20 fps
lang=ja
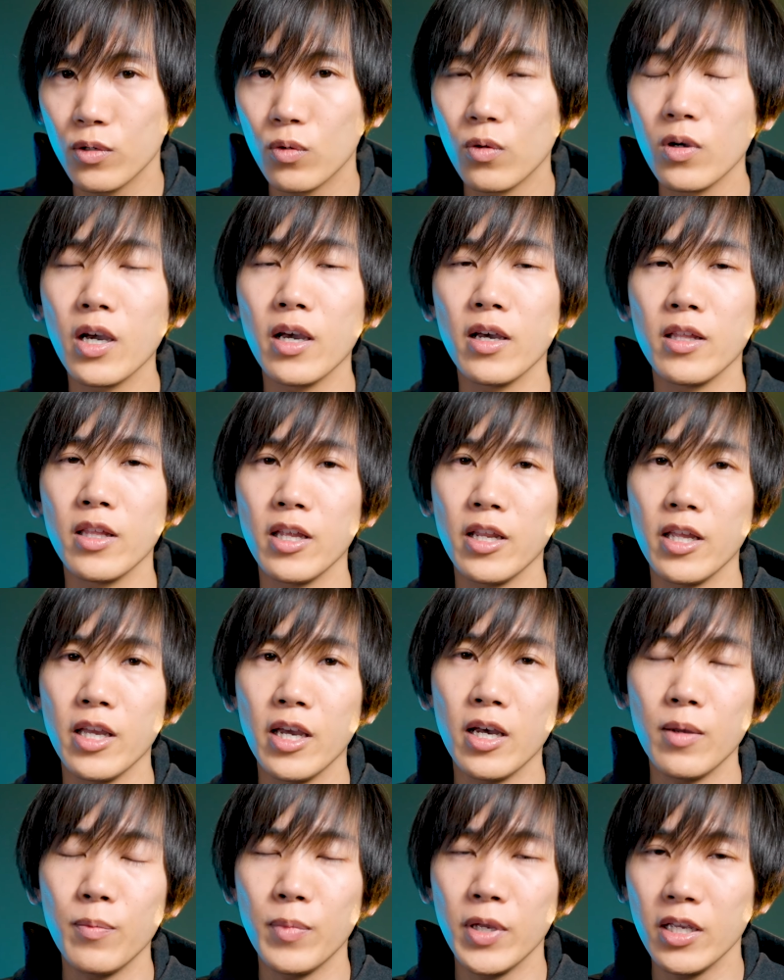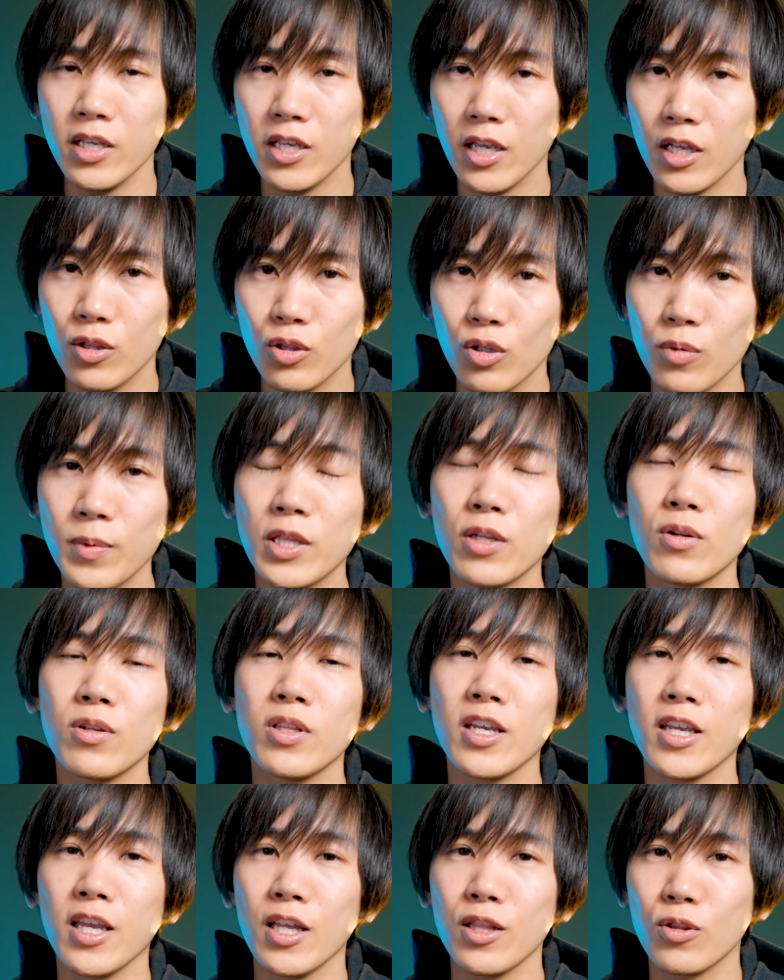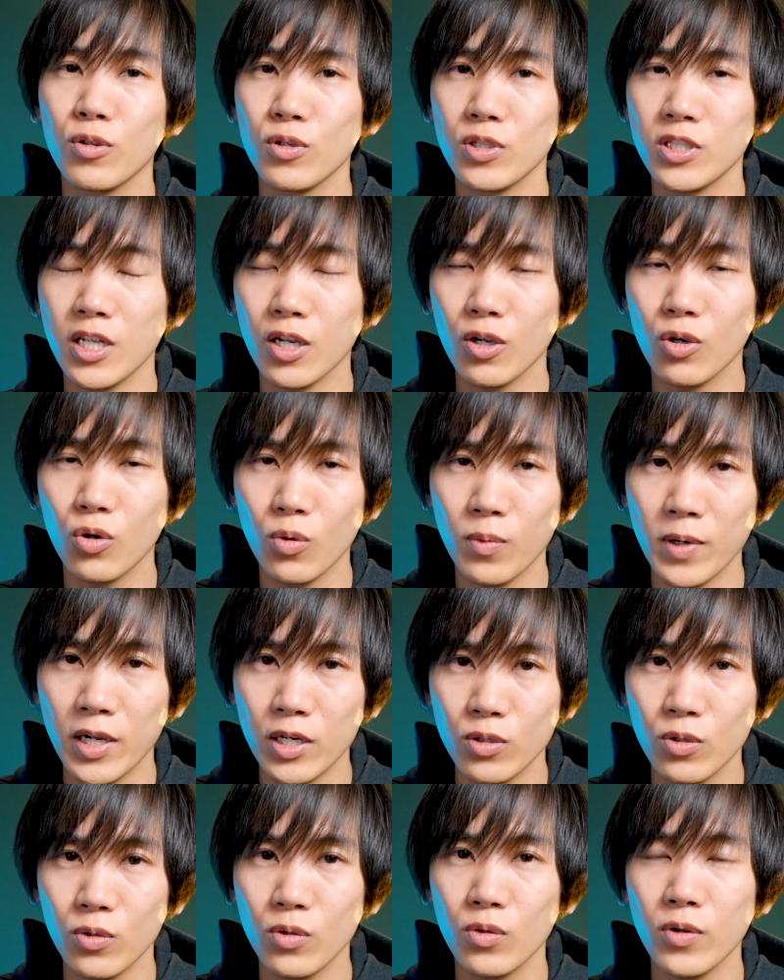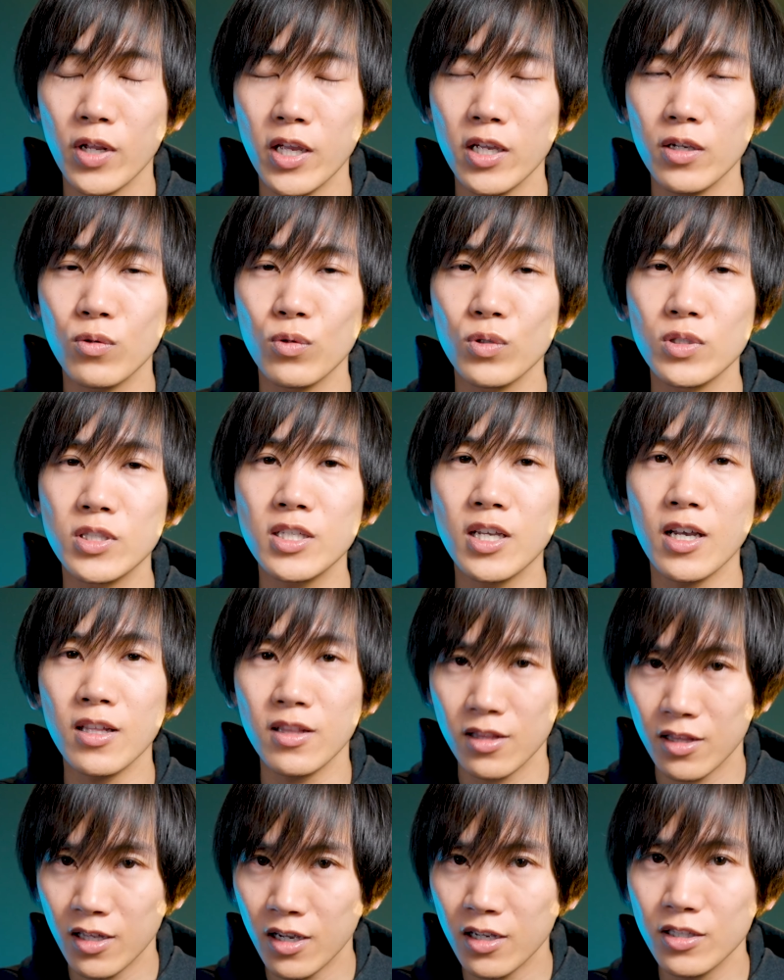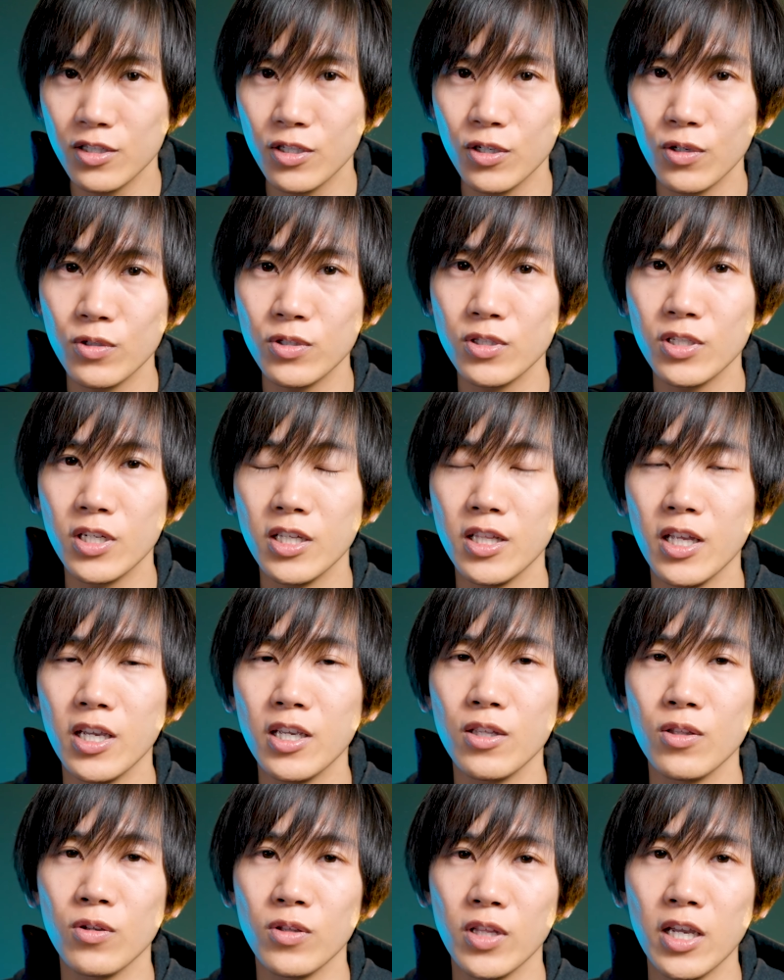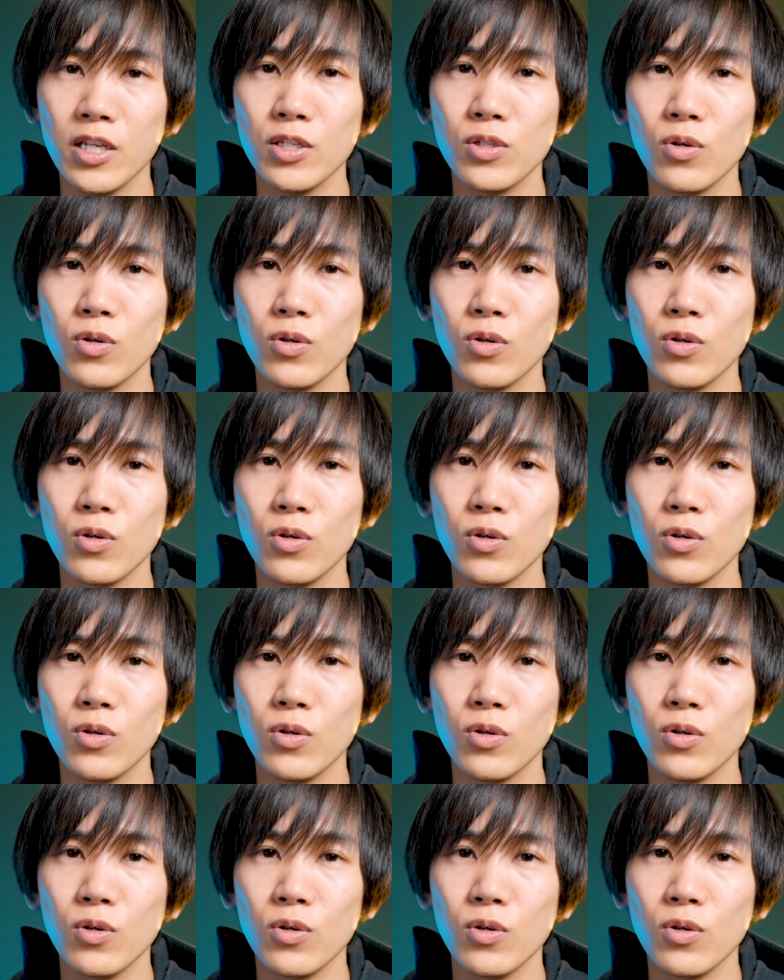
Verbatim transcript: 今回はね、レアベイゲットバトルでゲットしたコバルトドレイクを使った 3on3 デッキのね、